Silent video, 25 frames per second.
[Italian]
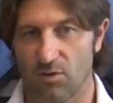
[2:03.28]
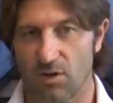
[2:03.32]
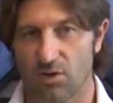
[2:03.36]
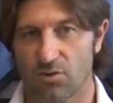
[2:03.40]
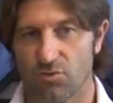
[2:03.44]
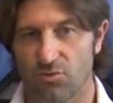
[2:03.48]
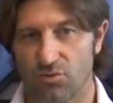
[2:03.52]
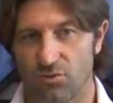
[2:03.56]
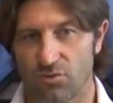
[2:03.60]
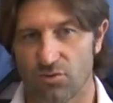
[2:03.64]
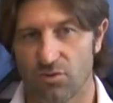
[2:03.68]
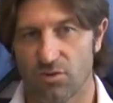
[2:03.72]

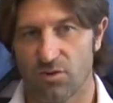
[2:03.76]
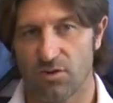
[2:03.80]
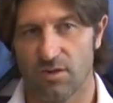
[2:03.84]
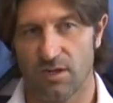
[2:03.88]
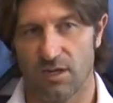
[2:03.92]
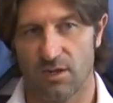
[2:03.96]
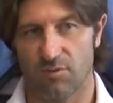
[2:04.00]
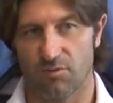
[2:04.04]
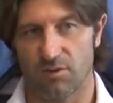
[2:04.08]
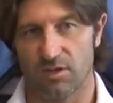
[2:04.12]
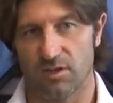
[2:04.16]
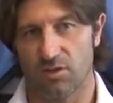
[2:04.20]
qualcuno
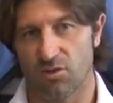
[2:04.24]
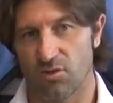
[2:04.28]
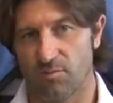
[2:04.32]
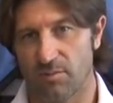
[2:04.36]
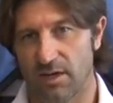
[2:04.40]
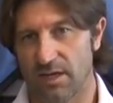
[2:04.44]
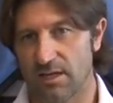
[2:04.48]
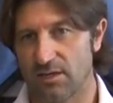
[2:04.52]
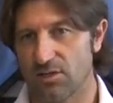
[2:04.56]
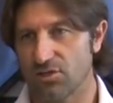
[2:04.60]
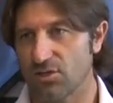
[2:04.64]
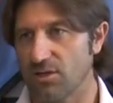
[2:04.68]
e quindi
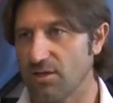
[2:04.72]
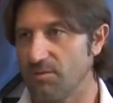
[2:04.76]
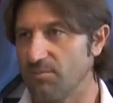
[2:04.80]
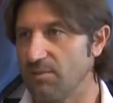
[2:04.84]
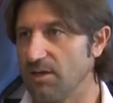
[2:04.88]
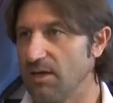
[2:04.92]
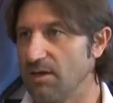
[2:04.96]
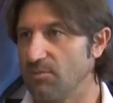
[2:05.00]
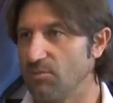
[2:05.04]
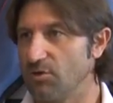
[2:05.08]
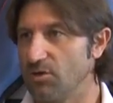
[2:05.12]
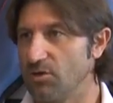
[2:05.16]
domani ce
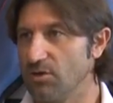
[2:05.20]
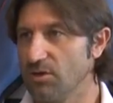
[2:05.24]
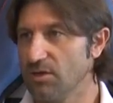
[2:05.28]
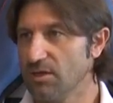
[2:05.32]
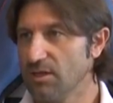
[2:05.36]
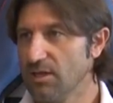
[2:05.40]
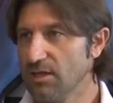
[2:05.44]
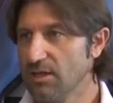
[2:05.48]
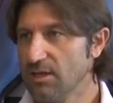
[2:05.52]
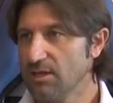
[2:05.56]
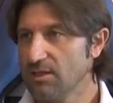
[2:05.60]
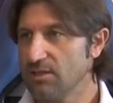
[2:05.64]

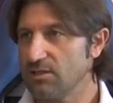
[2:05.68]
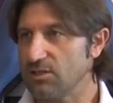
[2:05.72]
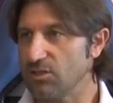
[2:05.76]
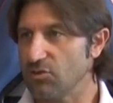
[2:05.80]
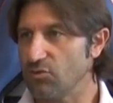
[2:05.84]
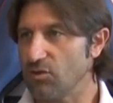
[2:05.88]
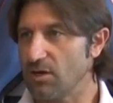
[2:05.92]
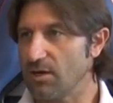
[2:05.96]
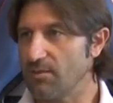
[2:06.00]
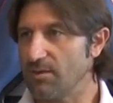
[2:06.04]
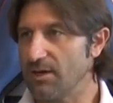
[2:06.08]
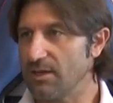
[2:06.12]
l'abbiamo
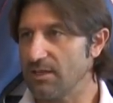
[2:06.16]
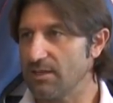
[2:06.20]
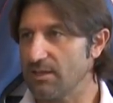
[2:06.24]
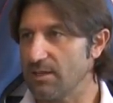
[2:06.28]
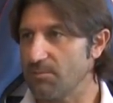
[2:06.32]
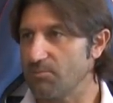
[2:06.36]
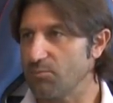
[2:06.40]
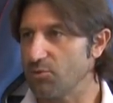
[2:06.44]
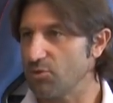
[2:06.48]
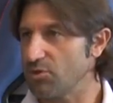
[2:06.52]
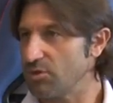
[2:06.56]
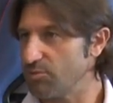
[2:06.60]

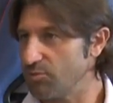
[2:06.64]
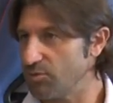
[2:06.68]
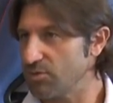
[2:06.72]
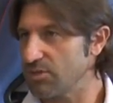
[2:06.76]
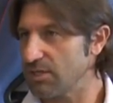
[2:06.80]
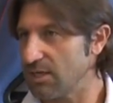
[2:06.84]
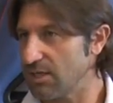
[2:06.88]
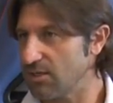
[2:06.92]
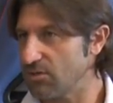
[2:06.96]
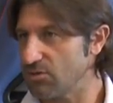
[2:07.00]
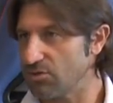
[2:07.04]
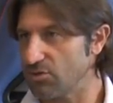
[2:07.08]
sicuramente più
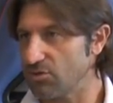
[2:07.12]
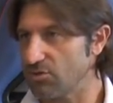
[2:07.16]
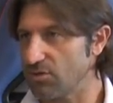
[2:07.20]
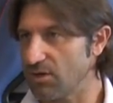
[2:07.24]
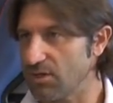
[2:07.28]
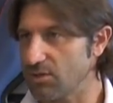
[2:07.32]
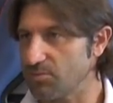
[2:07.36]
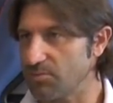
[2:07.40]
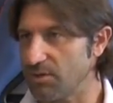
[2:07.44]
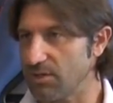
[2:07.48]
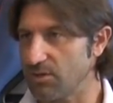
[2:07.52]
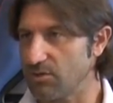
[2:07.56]
riposato sotto
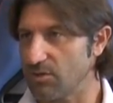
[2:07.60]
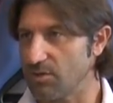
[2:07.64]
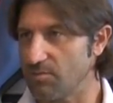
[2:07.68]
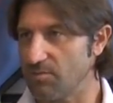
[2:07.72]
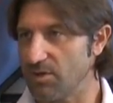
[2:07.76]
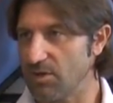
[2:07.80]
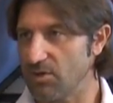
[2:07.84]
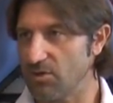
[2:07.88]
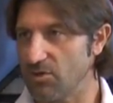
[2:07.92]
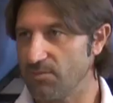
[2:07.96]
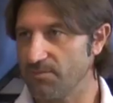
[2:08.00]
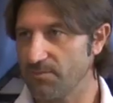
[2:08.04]
l'aspetto
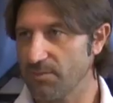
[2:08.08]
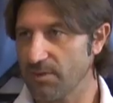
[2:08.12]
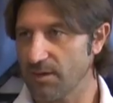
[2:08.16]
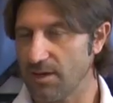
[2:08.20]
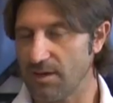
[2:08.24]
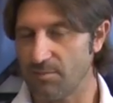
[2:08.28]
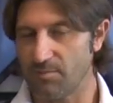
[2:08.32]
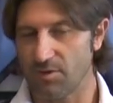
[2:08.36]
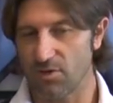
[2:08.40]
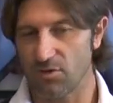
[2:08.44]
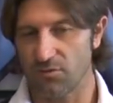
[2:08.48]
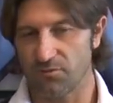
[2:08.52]
almeno,
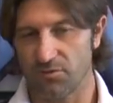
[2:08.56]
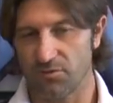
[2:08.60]
almeno,